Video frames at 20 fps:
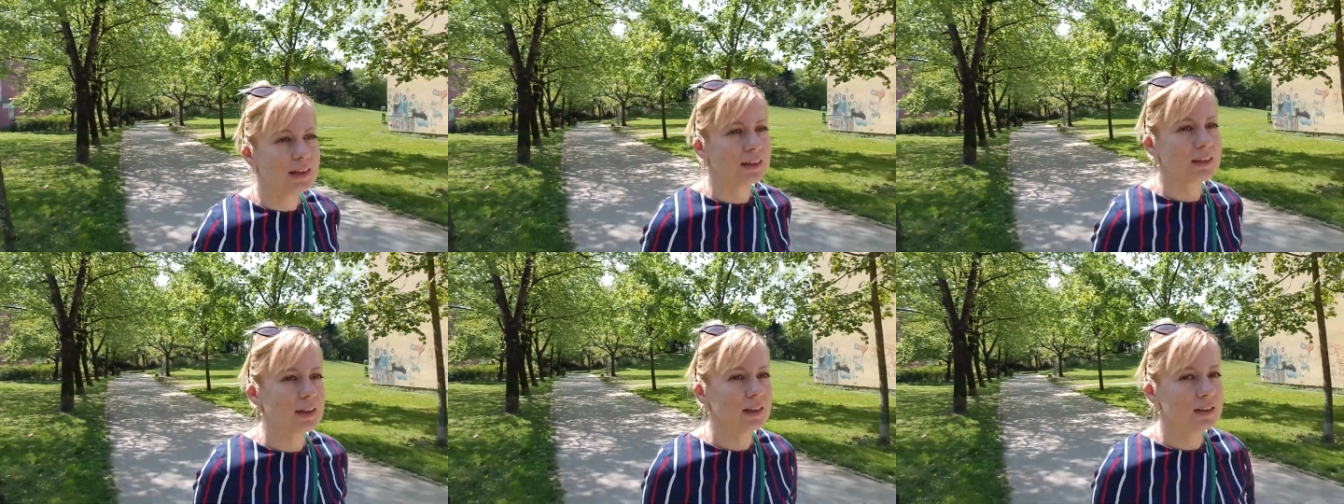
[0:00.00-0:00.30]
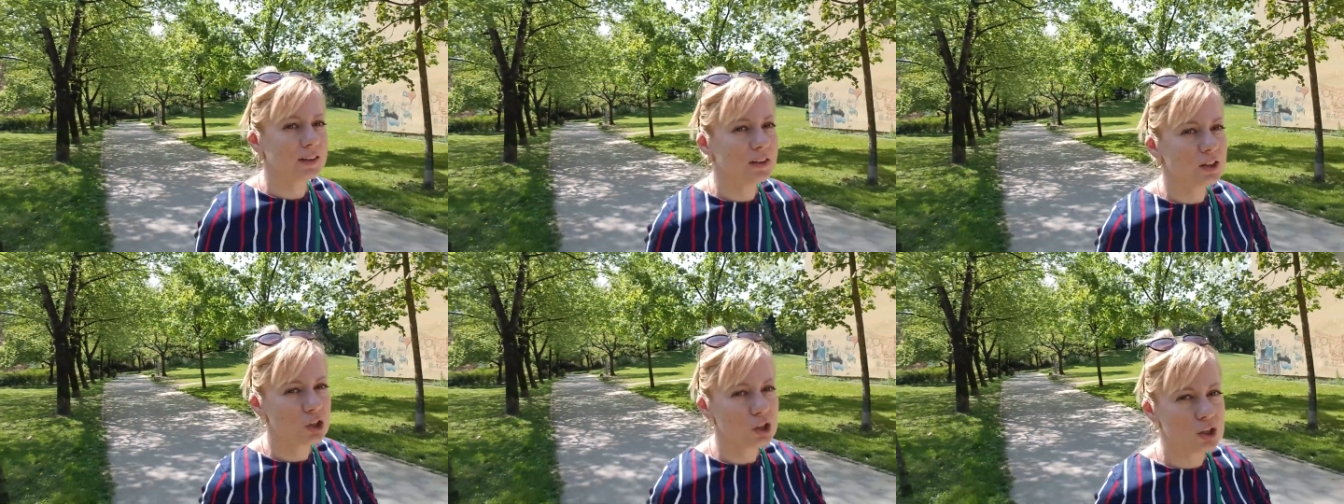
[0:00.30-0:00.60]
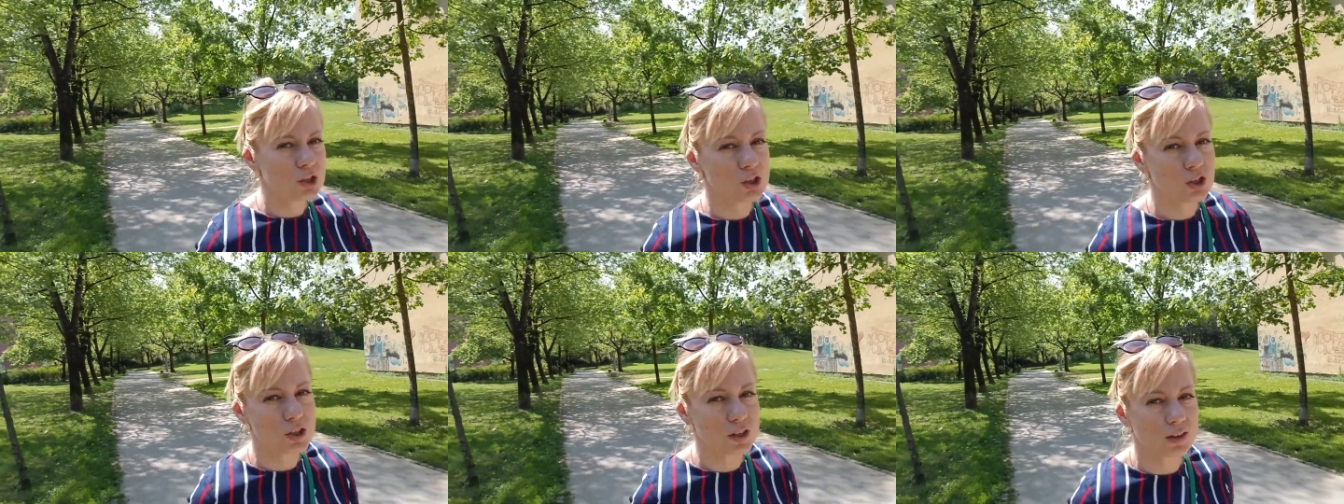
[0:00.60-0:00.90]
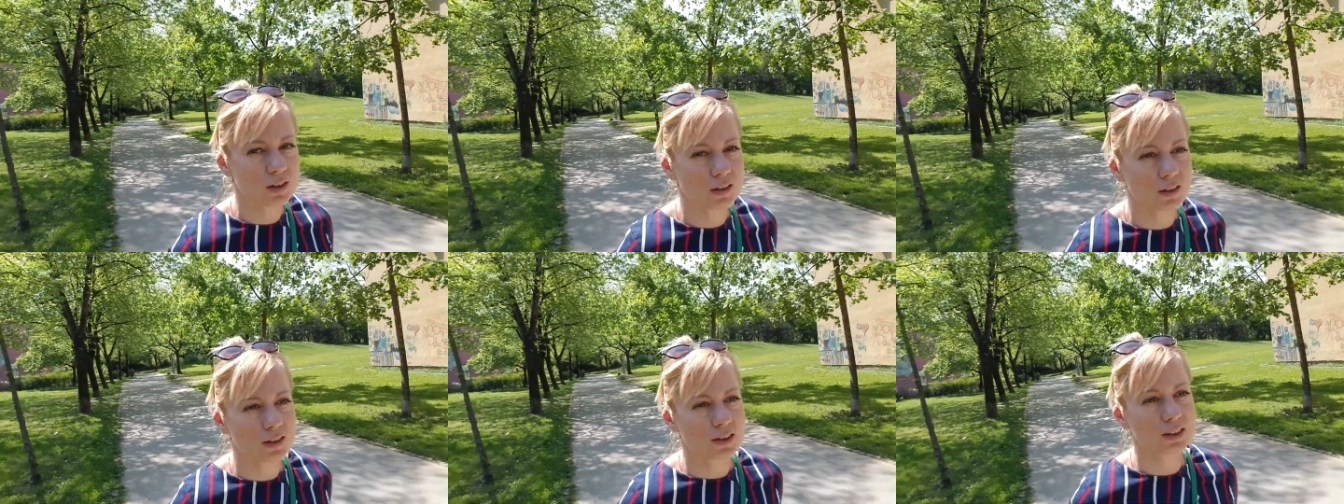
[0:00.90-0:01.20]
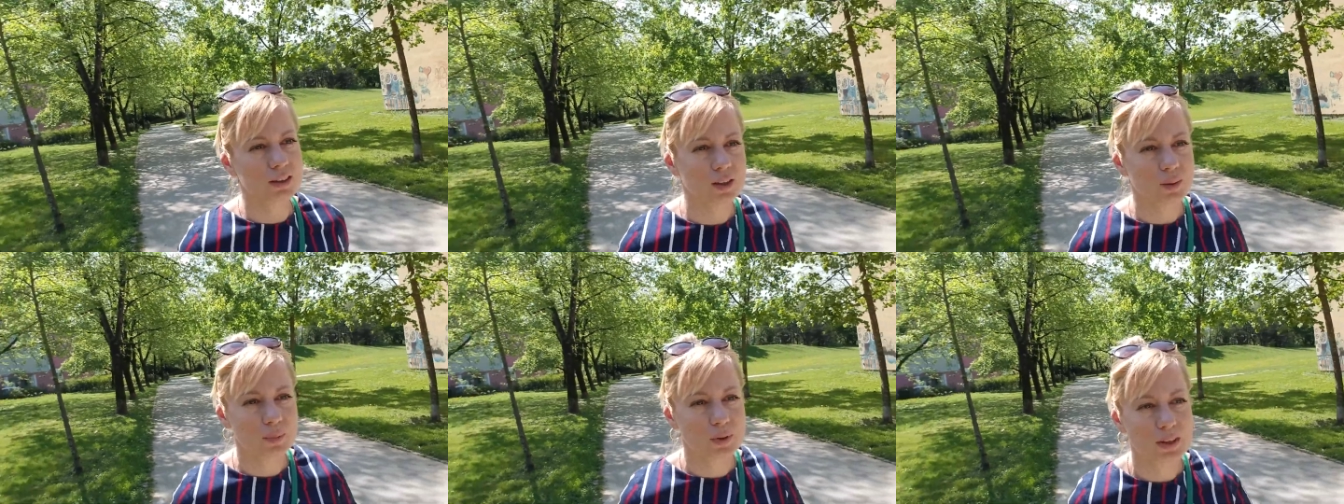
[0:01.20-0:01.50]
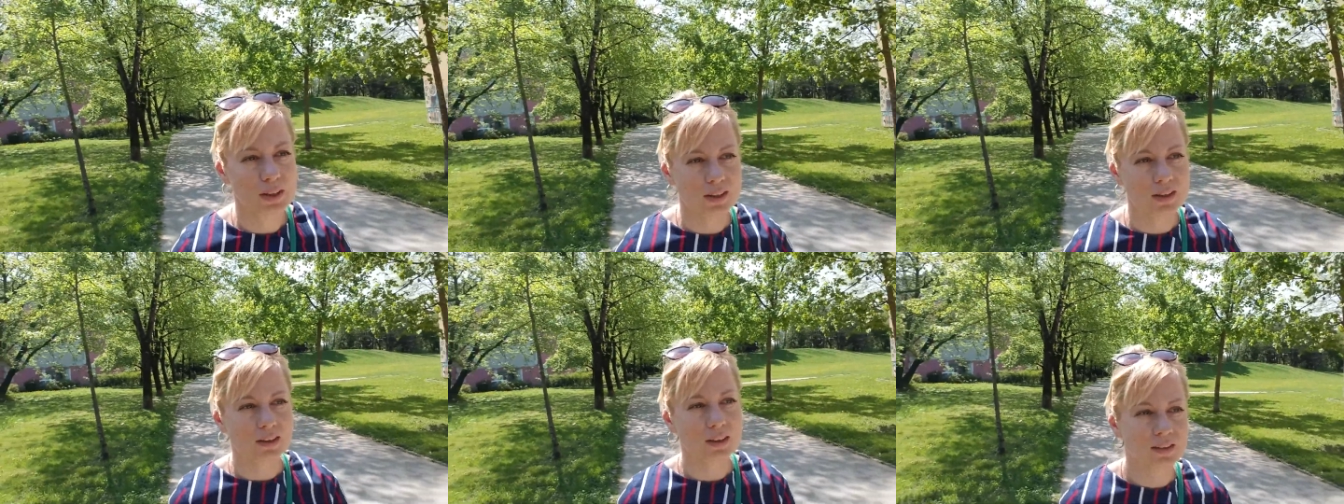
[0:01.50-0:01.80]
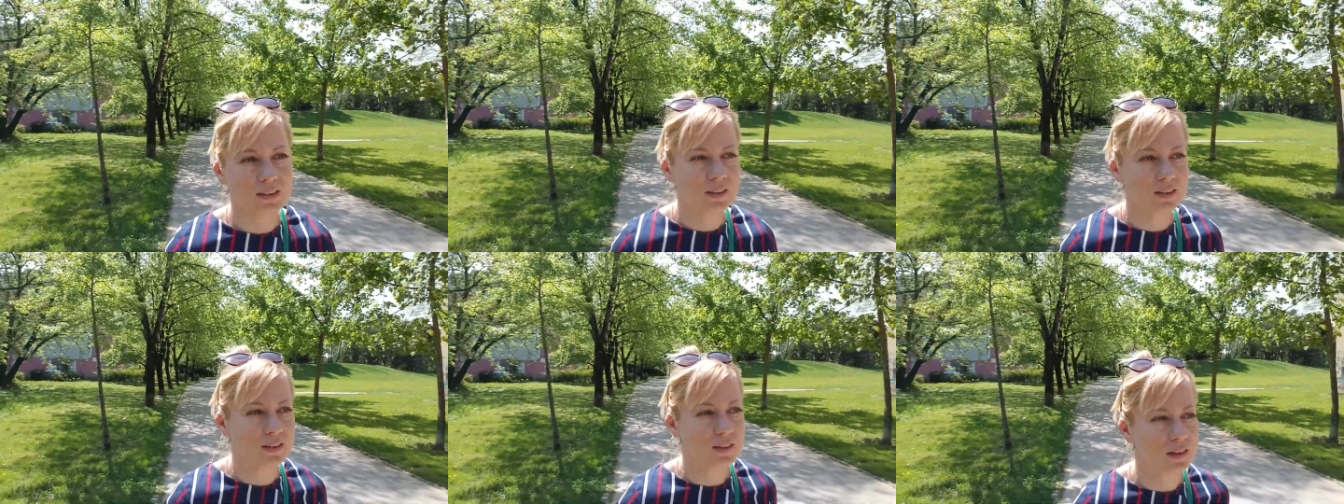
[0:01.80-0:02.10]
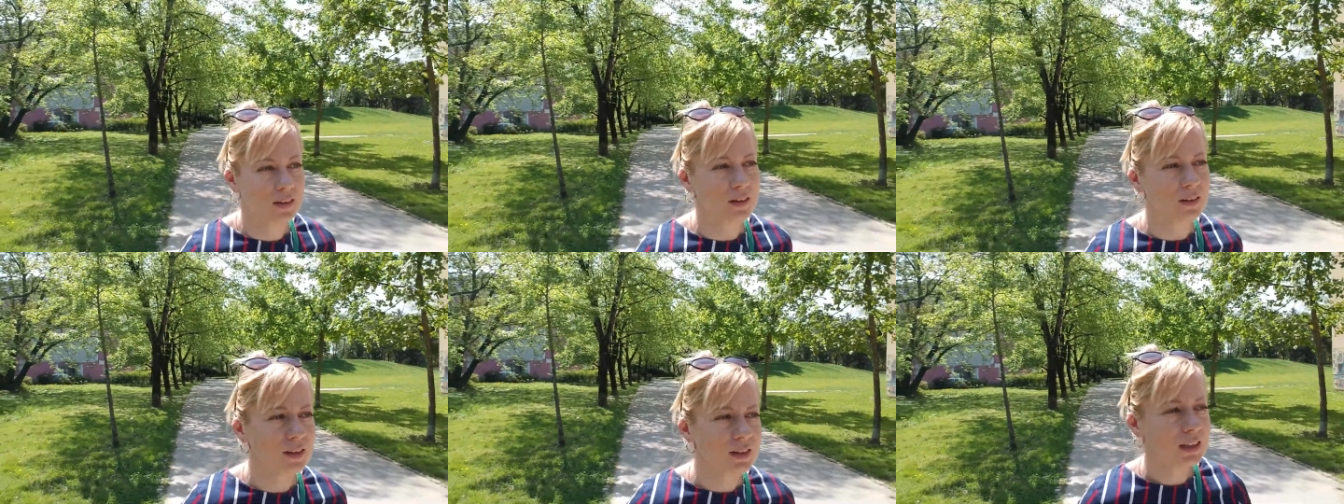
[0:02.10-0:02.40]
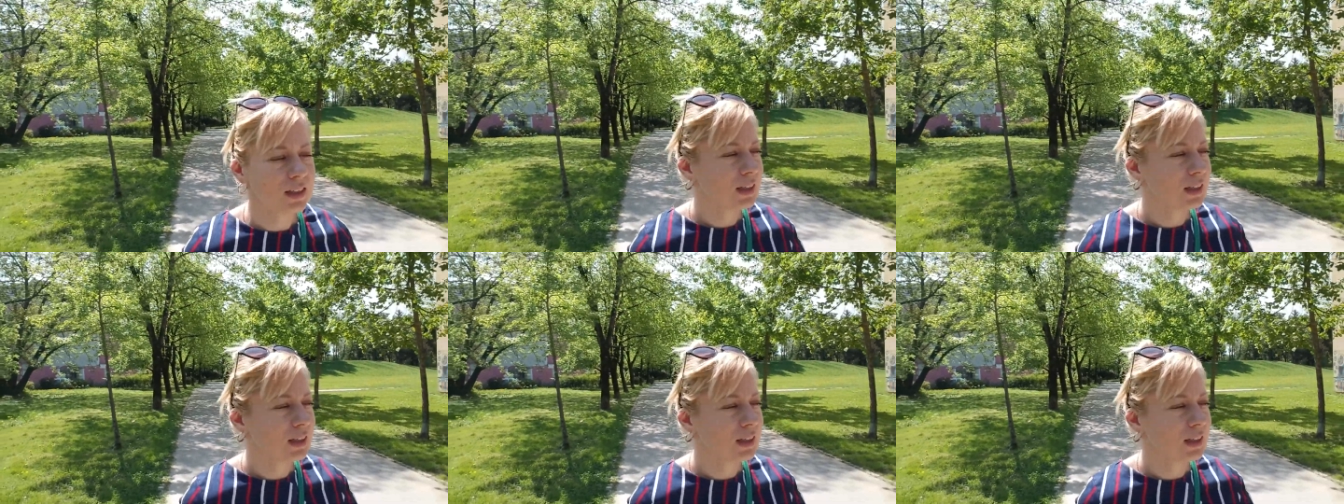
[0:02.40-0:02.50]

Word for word: Конечно же, когда приехала сестра,